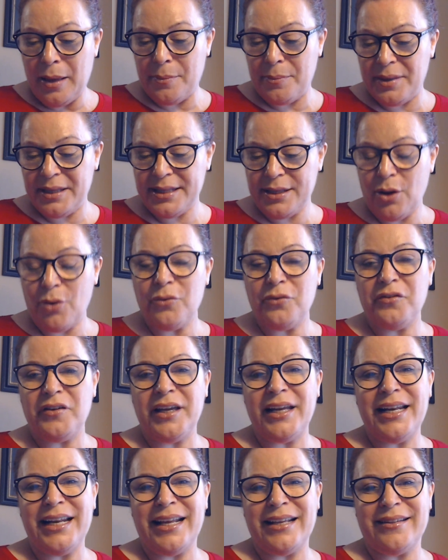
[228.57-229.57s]

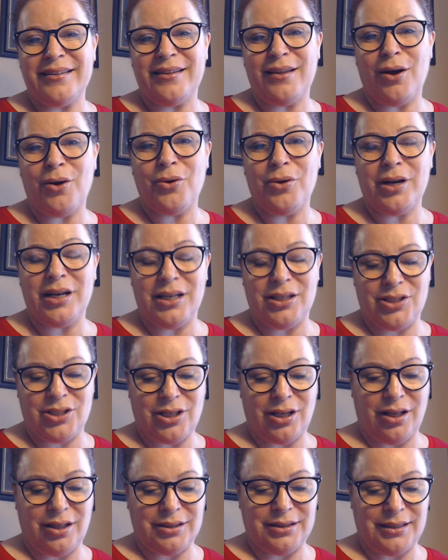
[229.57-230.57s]
بالتوفيق للثور ان
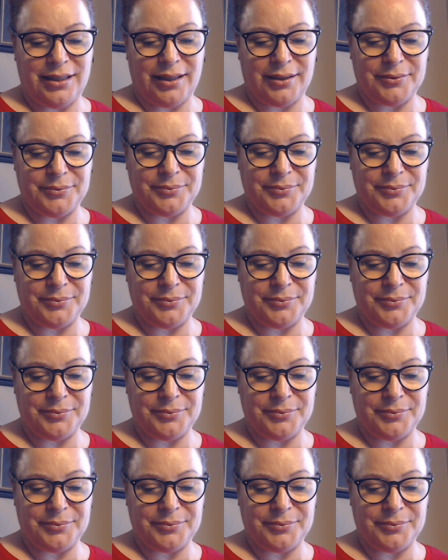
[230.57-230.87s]
شاء الله